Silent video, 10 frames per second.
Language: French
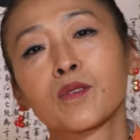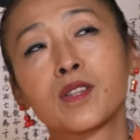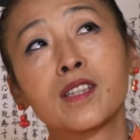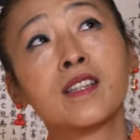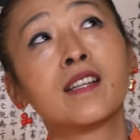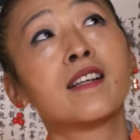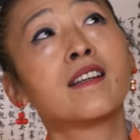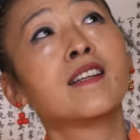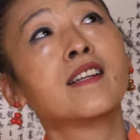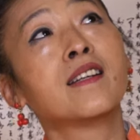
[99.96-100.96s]
On dit
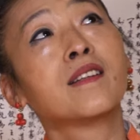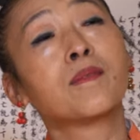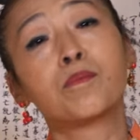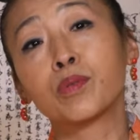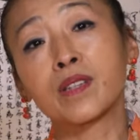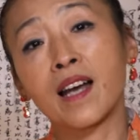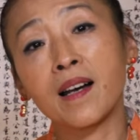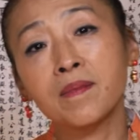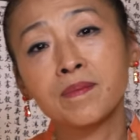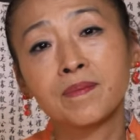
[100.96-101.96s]
le
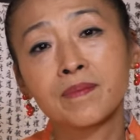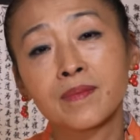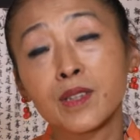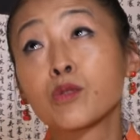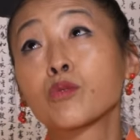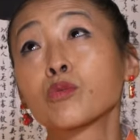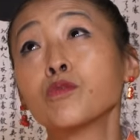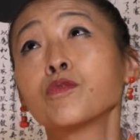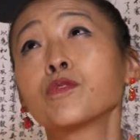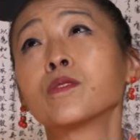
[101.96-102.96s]
Bouddha, le
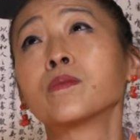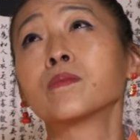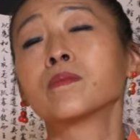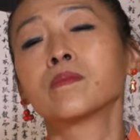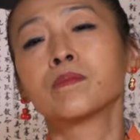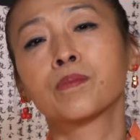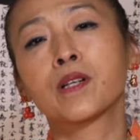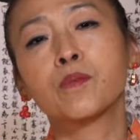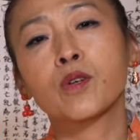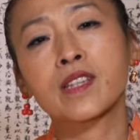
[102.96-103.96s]
souffle
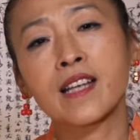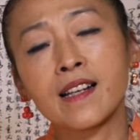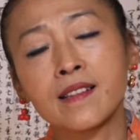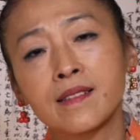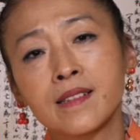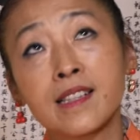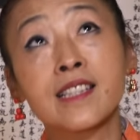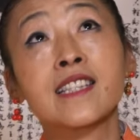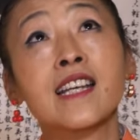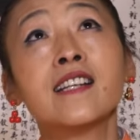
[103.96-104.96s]
primordial, le
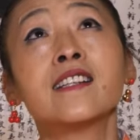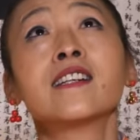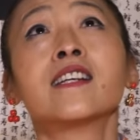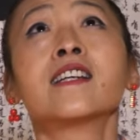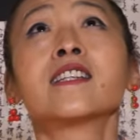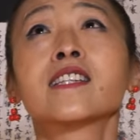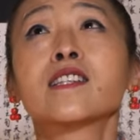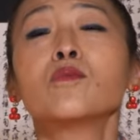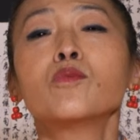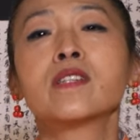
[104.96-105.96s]
ciel, ce
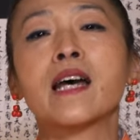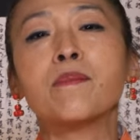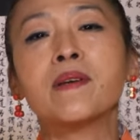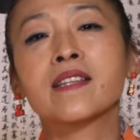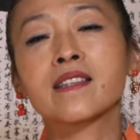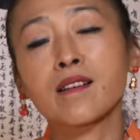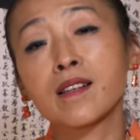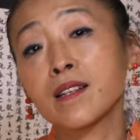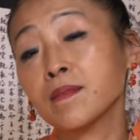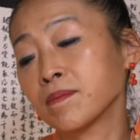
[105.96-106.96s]
qui nous amène dans
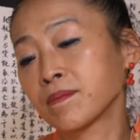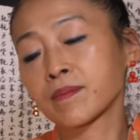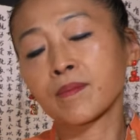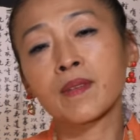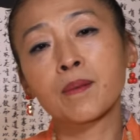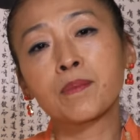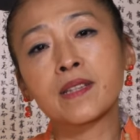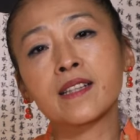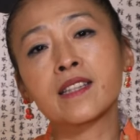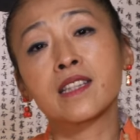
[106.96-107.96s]
les
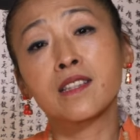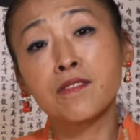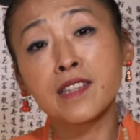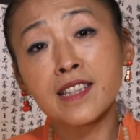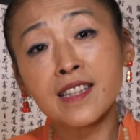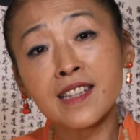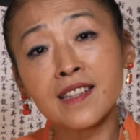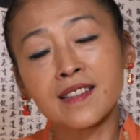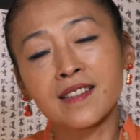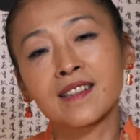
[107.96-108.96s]
peut-être
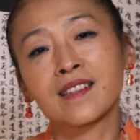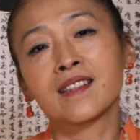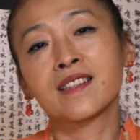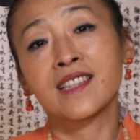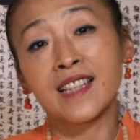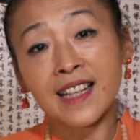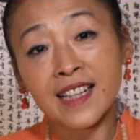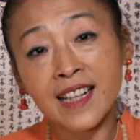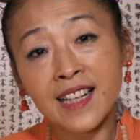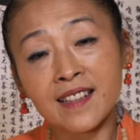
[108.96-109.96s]
divinités
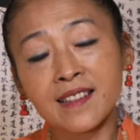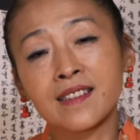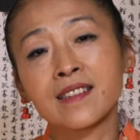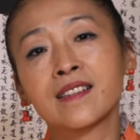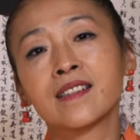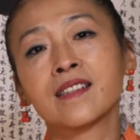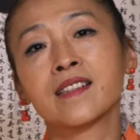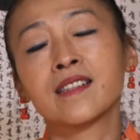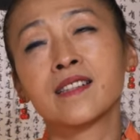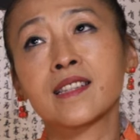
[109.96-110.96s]
sacrées,
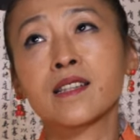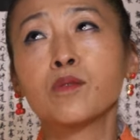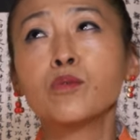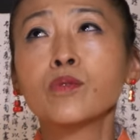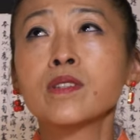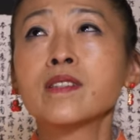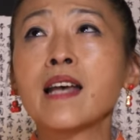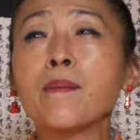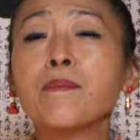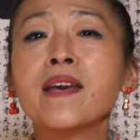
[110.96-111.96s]
ce qui nous
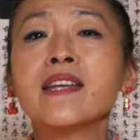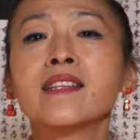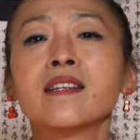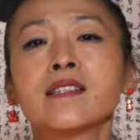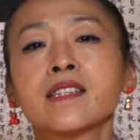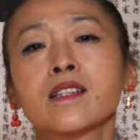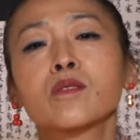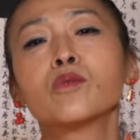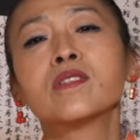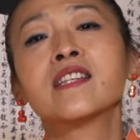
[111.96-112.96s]
amène, ce
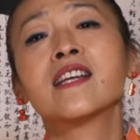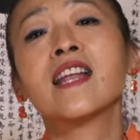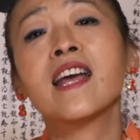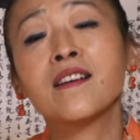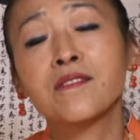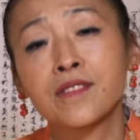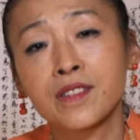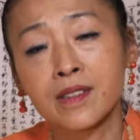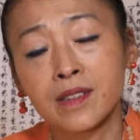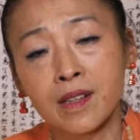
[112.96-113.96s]
qui nous élève
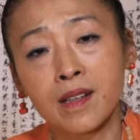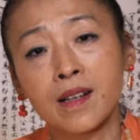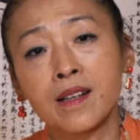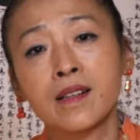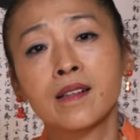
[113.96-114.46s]
dans la